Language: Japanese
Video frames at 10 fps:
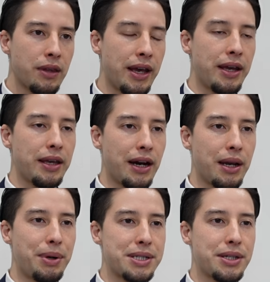ね、やは
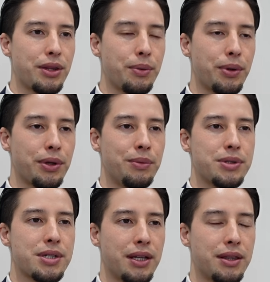りバスケットボールでも
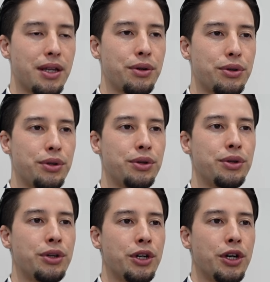使っていると
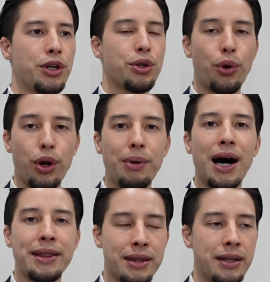いうところ
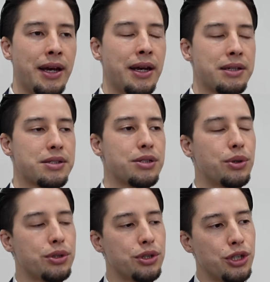もあってす
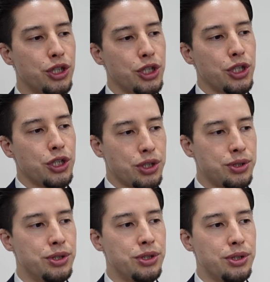ごく、
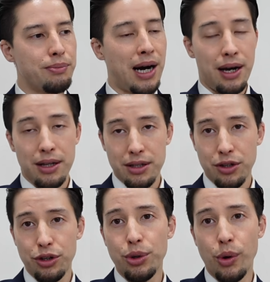うんまあ、
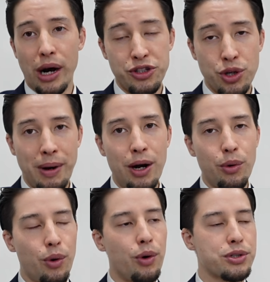竜王は序
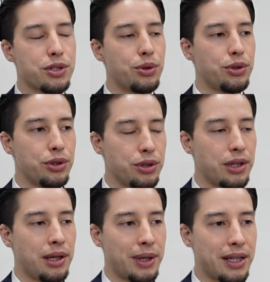盤をすご
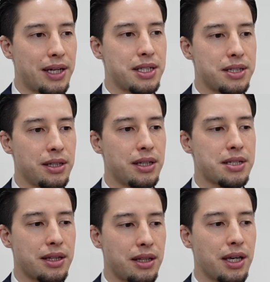く今大切にな
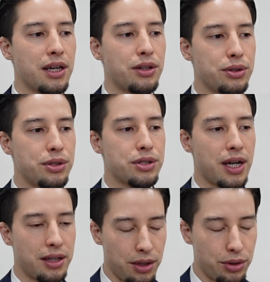さって研究
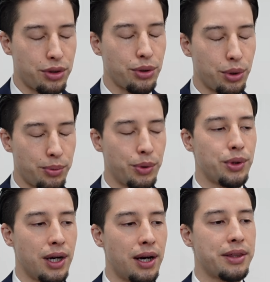されてるっていうことも
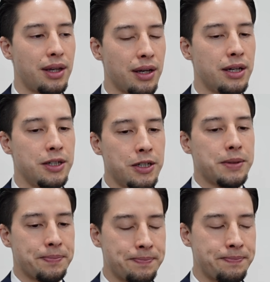伺って
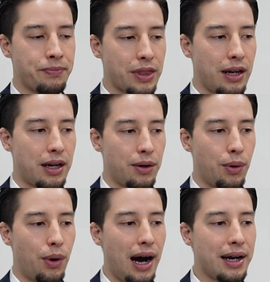うんなんか
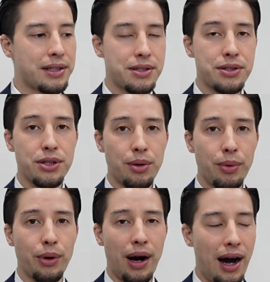こう相通ずる
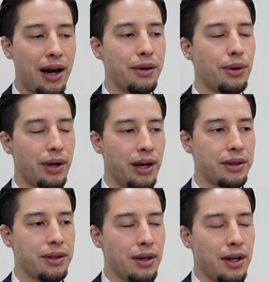ものがあるのか
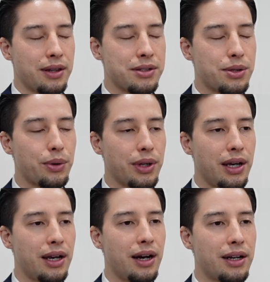なでそこ
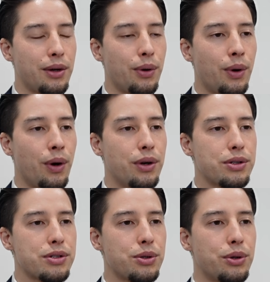でやはり
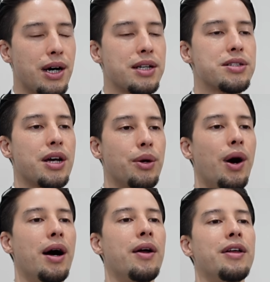こうすごく感じたの
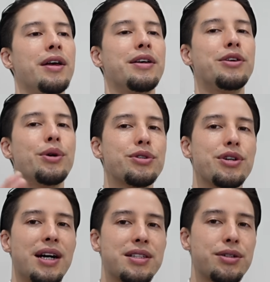は
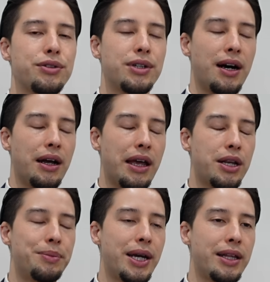48分間
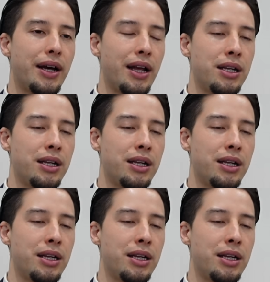NBA なら